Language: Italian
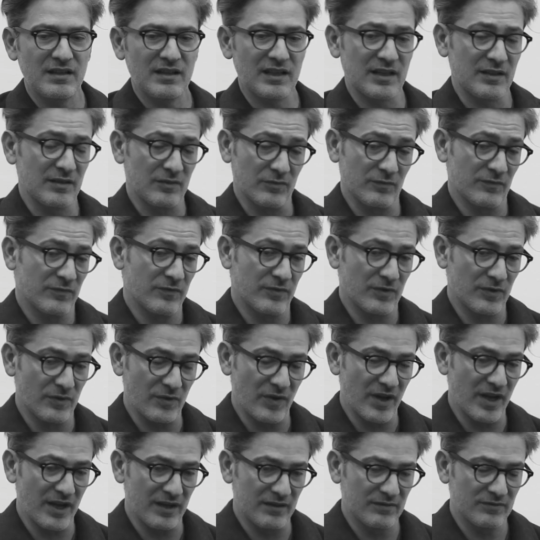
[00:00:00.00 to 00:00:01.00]
che
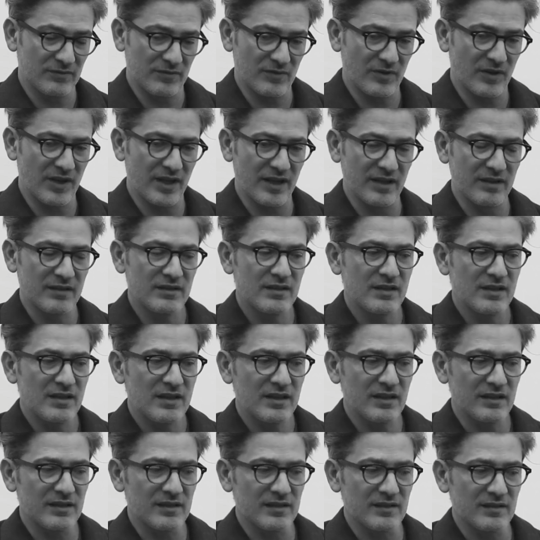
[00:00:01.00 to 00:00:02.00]
lo è, lo è
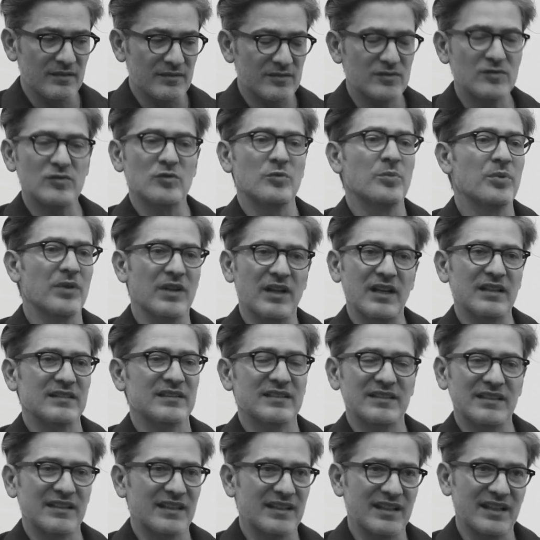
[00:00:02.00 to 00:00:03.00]
eh,
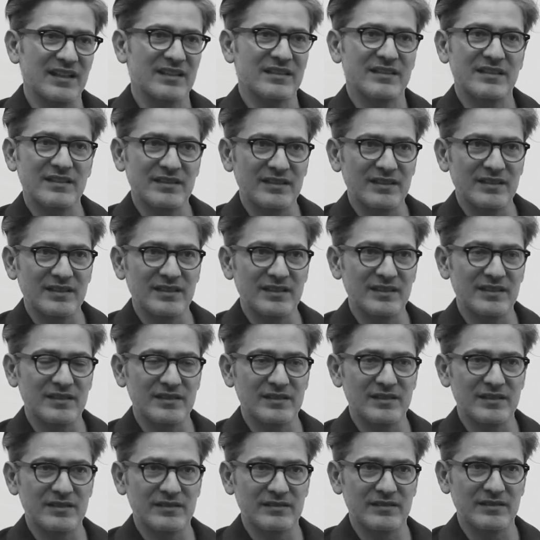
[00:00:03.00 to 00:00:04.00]
stuprata dalle
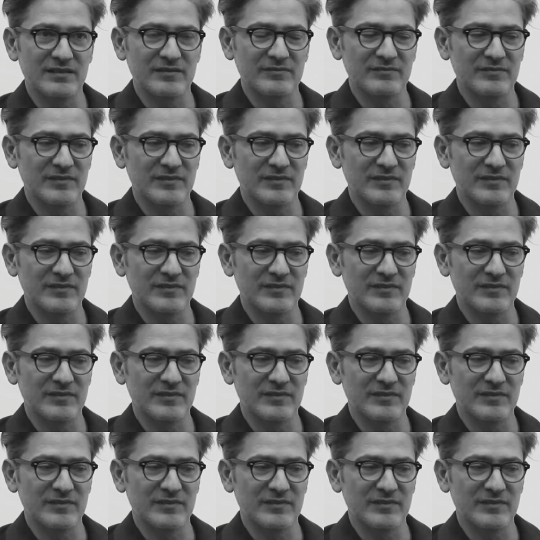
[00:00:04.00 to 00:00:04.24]
grandi,